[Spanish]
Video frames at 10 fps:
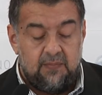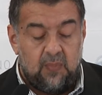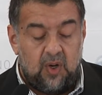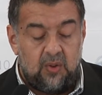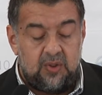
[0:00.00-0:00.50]

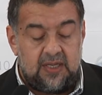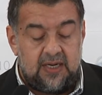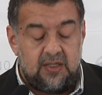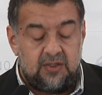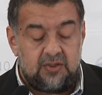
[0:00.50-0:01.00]

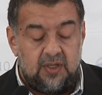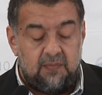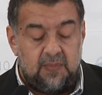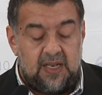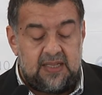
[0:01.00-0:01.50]
voluntarios
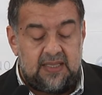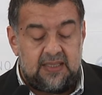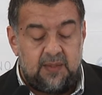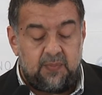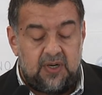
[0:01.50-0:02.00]

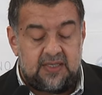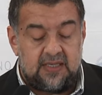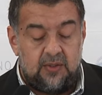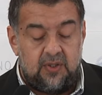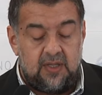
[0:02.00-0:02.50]
militantes por la
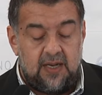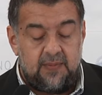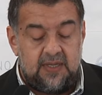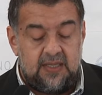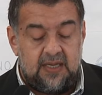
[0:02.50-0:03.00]
salud y la
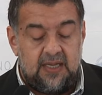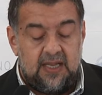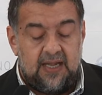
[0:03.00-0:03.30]
vida,